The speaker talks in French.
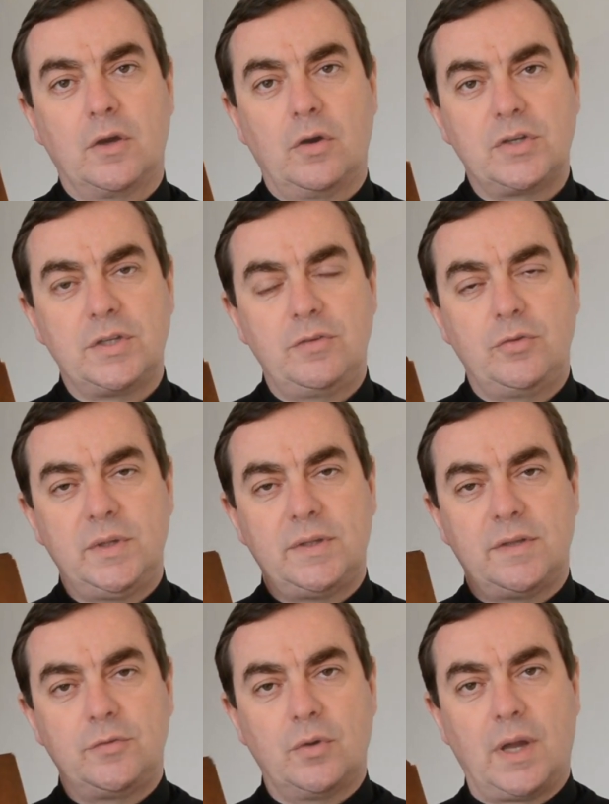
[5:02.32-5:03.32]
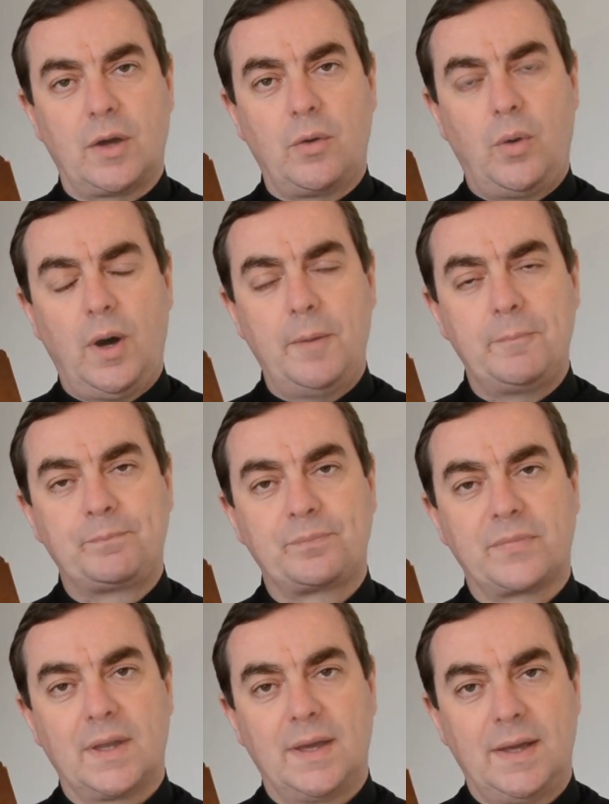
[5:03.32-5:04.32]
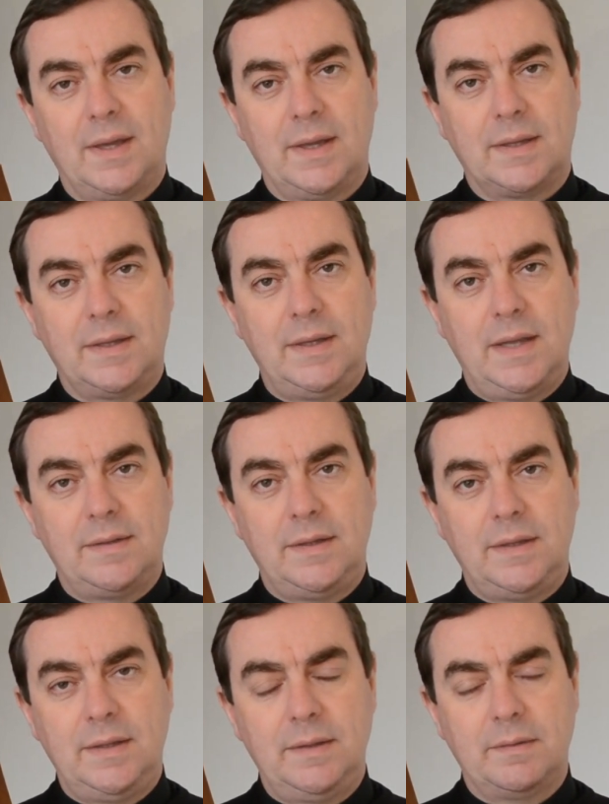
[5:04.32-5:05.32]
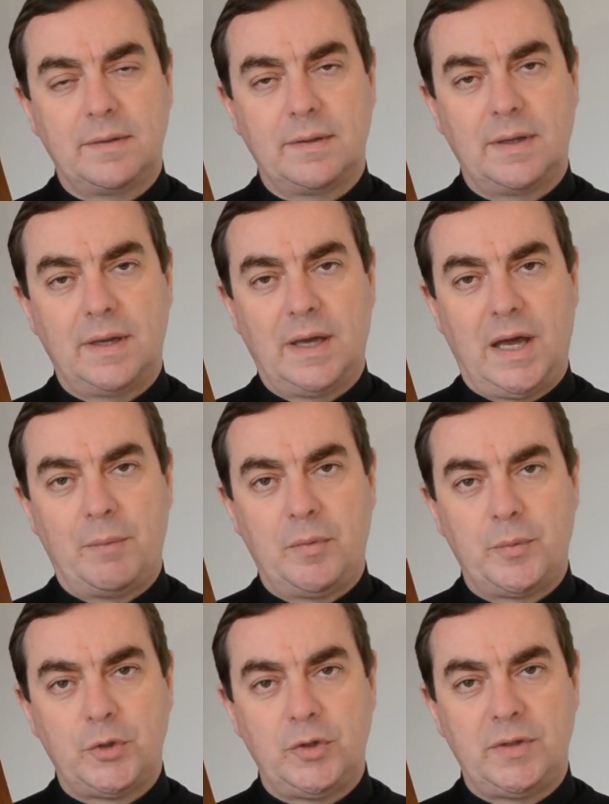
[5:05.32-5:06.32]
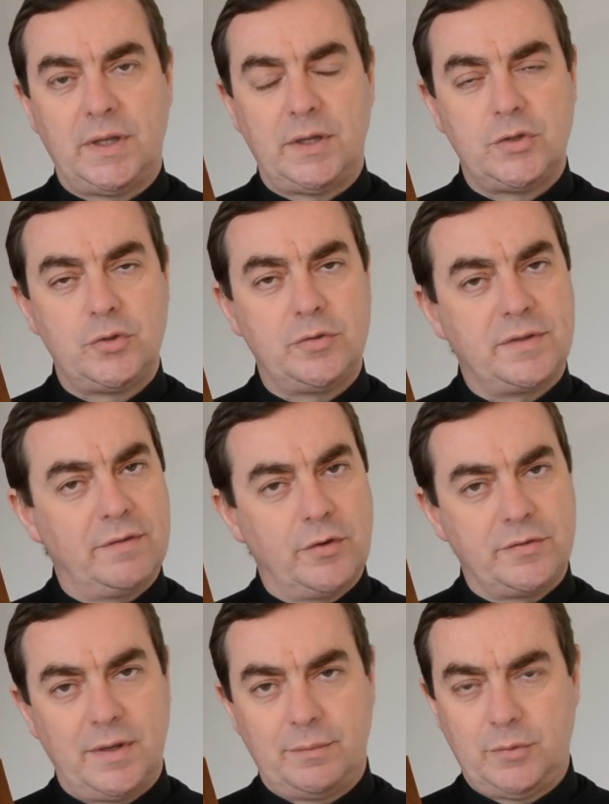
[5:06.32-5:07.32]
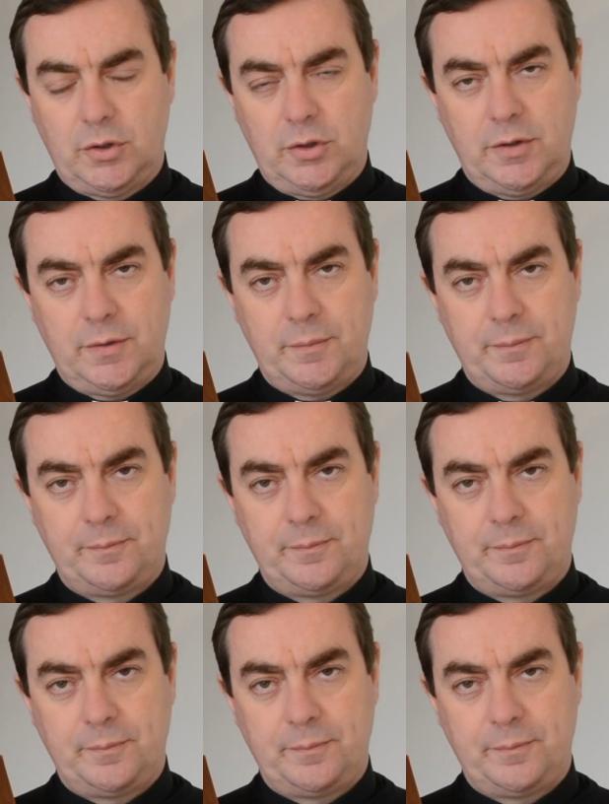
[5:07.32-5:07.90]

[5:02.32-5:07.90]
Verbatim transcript: quand Jésus était sur la croix qu'il a dit, à un moment donné, juste avant sa mort,